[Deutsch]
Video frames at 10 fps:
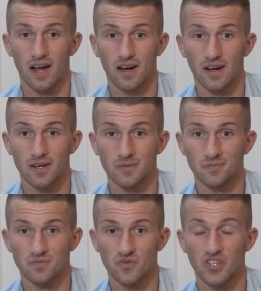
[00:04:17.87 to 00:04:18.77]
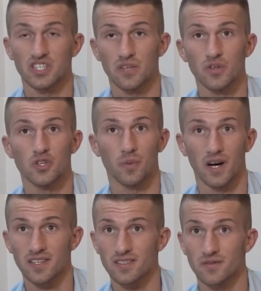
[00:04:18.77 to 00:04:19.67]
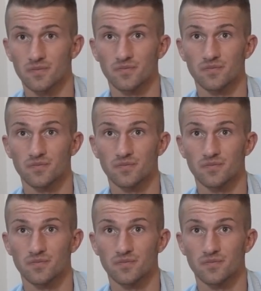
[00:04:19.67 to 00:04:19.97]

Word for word: Ähm, verstehe viel Spaß,